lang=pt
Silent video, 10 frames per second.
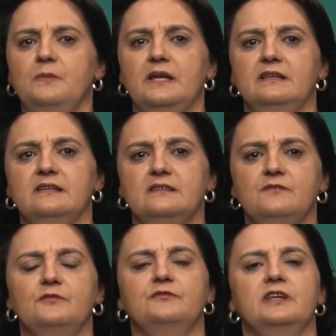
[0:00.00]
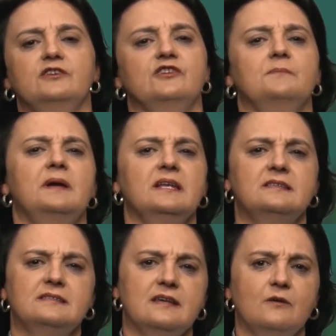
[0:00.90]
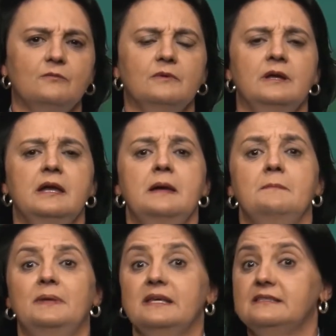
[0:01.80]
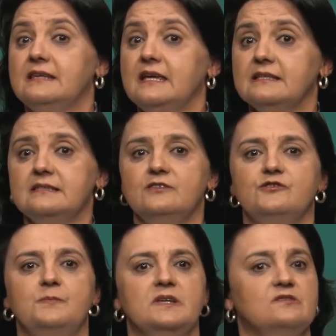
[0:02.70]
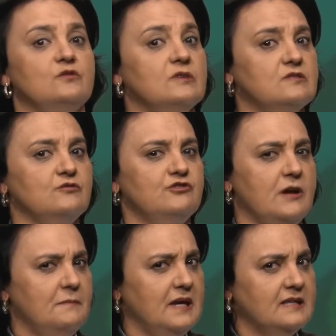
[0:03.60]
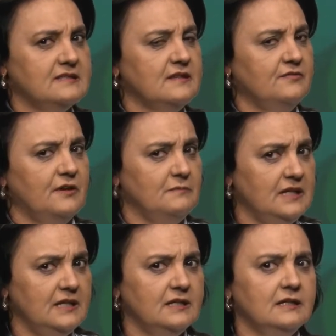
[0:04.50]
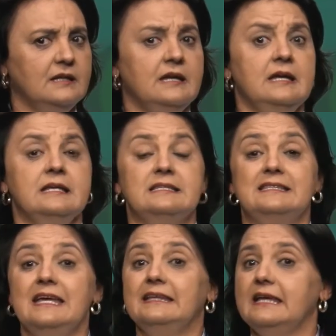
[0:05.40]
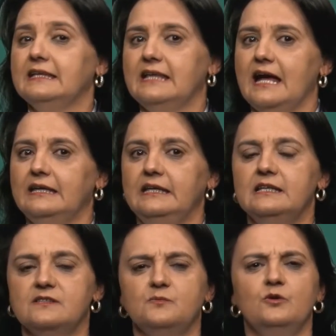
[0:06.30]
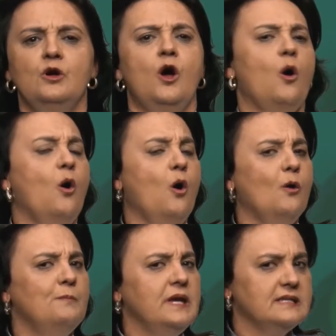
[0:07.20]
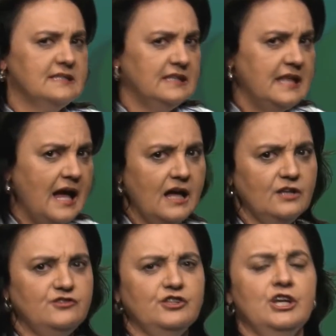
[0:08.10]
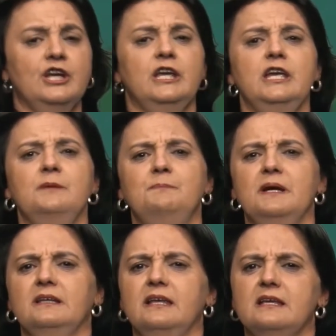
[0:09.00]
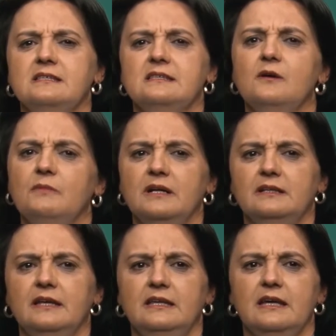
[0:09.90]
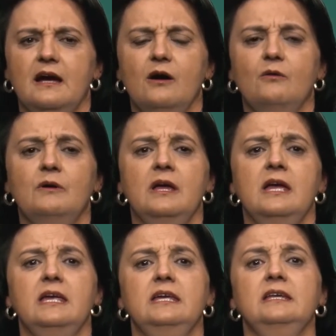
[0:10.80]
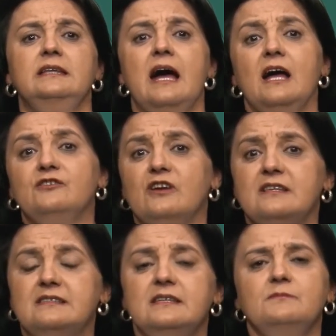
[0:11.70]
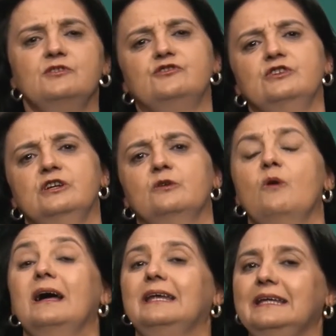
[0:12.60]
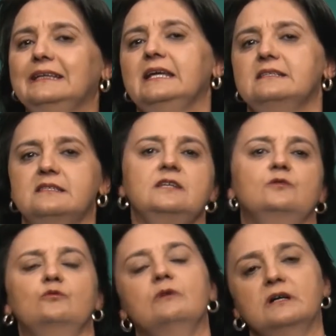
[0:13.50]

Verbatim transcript: para desenvolver a diabetes são presença de pessoas com diabetes na família, sedentarismo, obesidade, hipertensão arterial e idade acima de 45